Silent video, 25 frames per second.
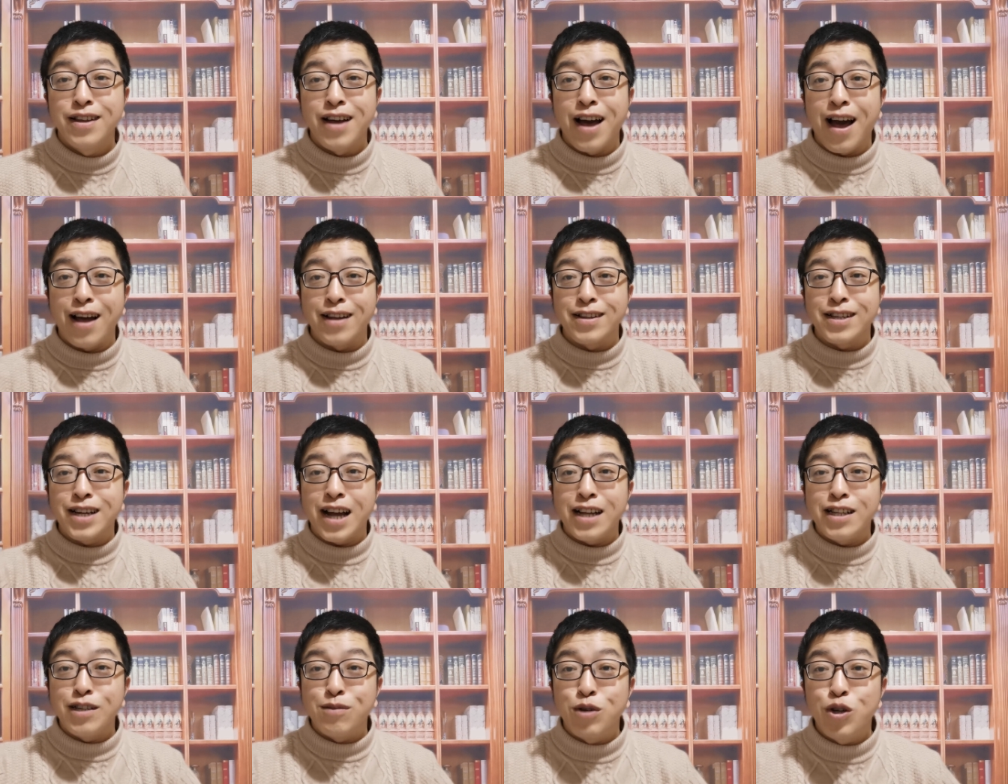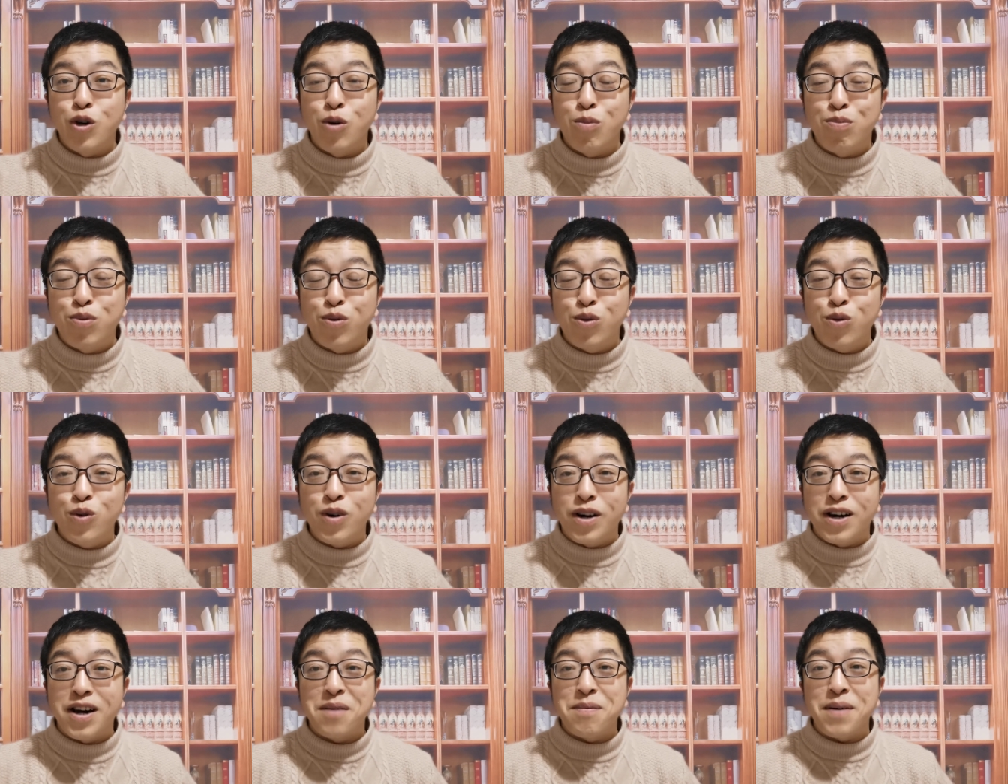啊，你看你们又不
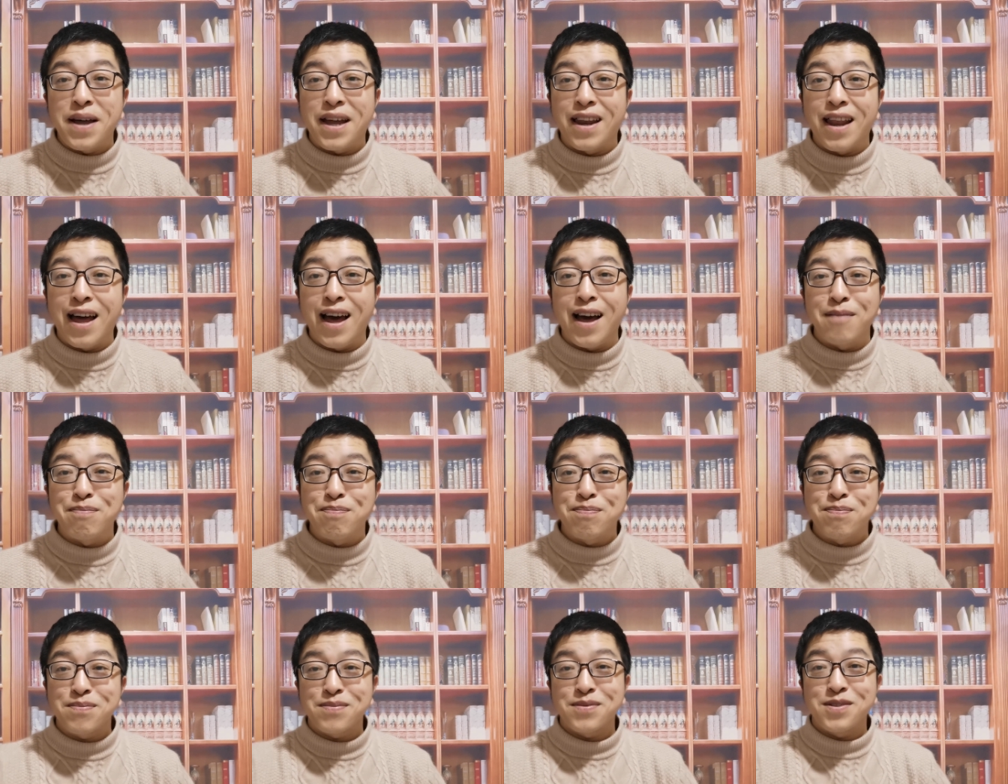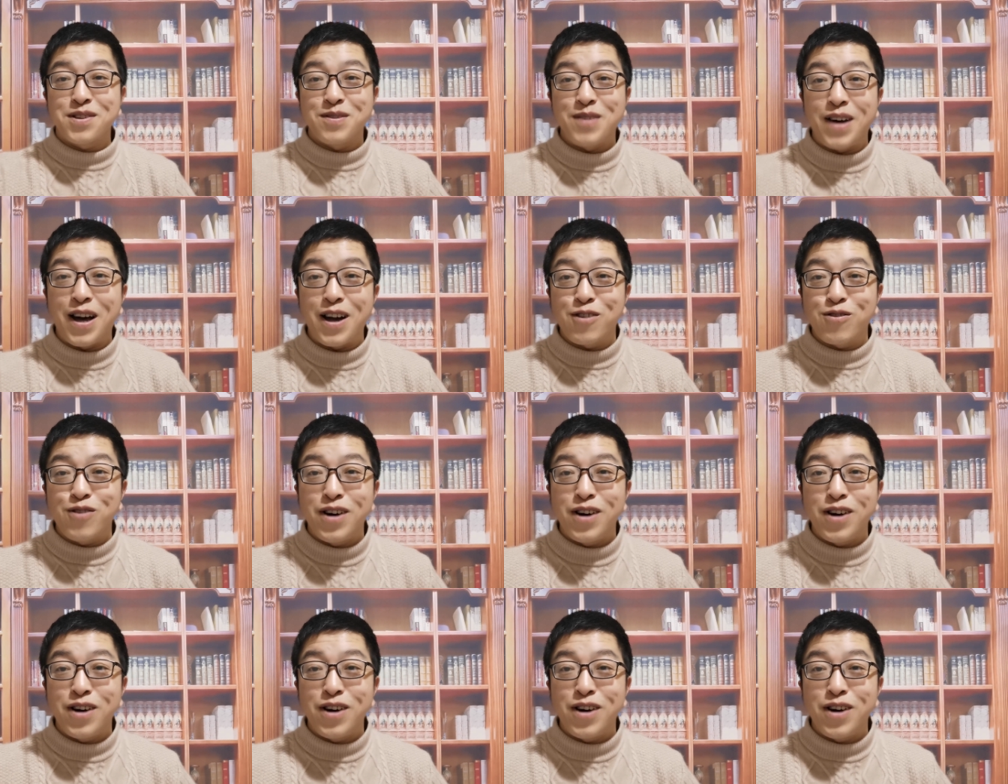顾河北了，对吧？